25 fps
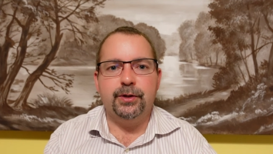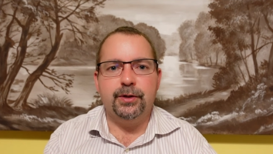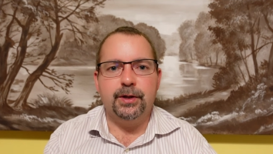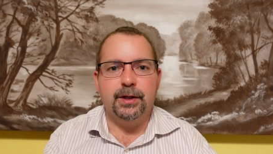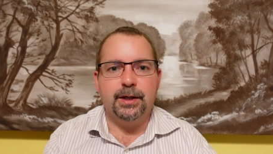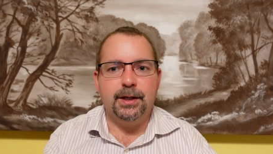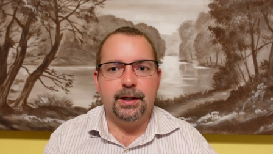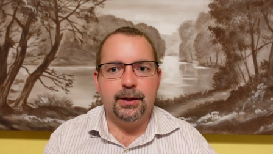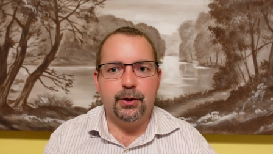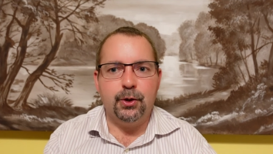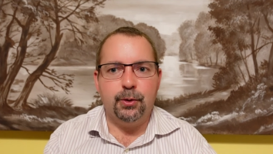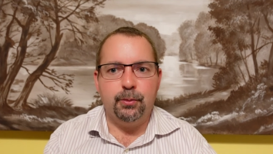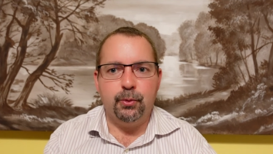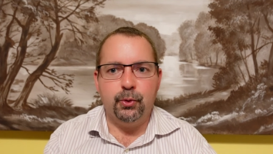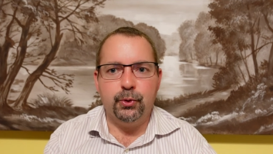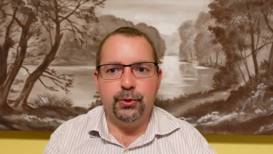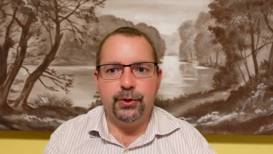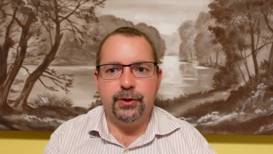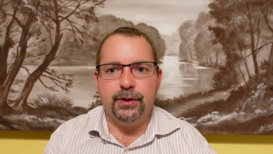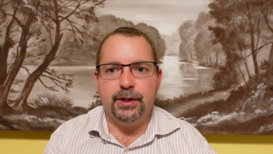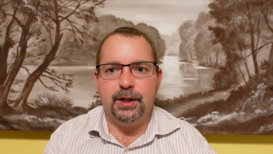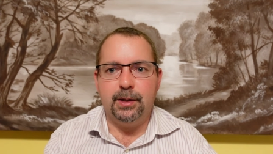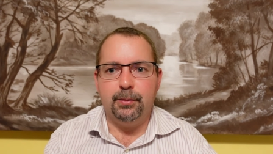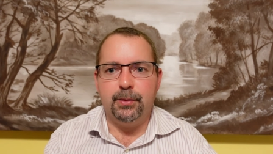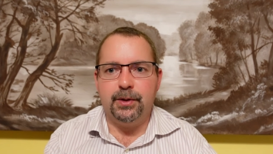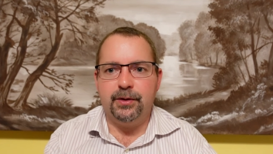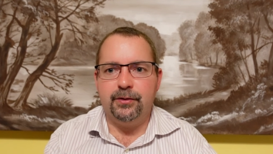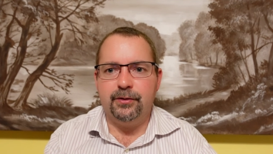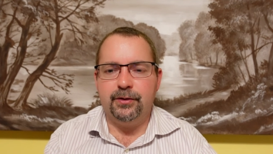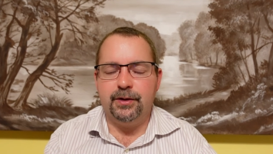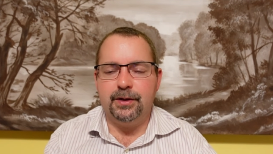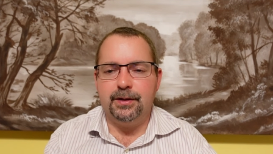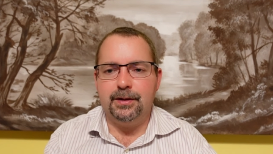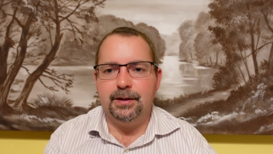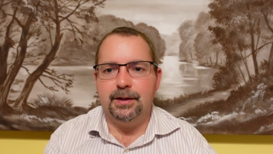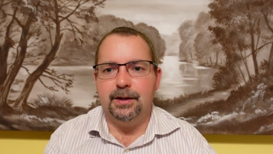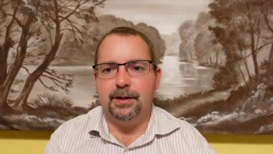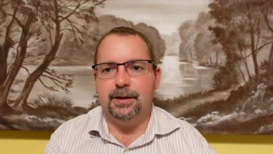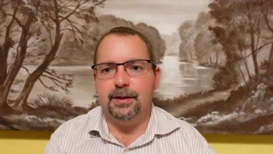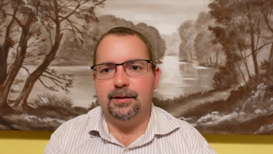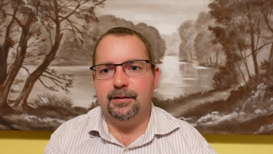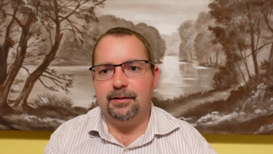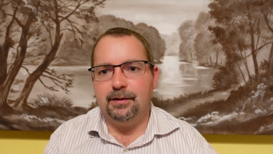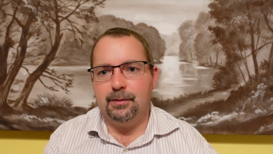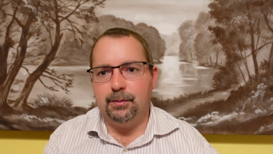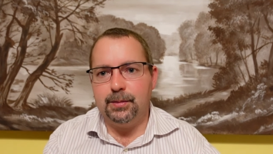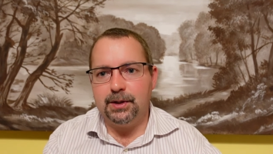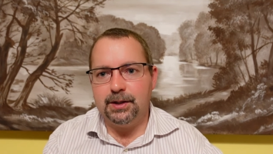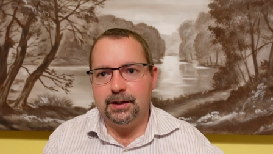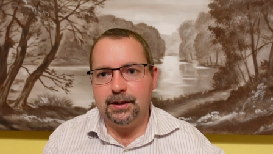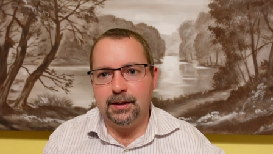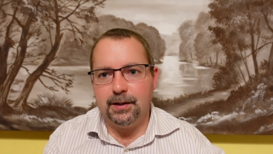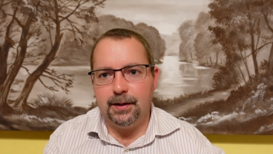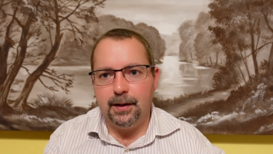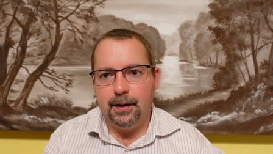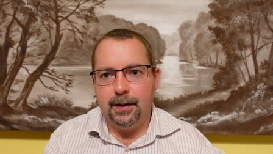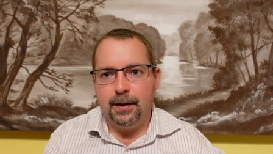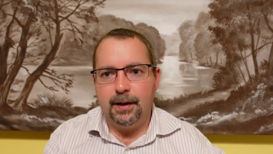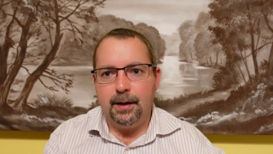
Telekom-Unternehmen sind, die eine ziemliche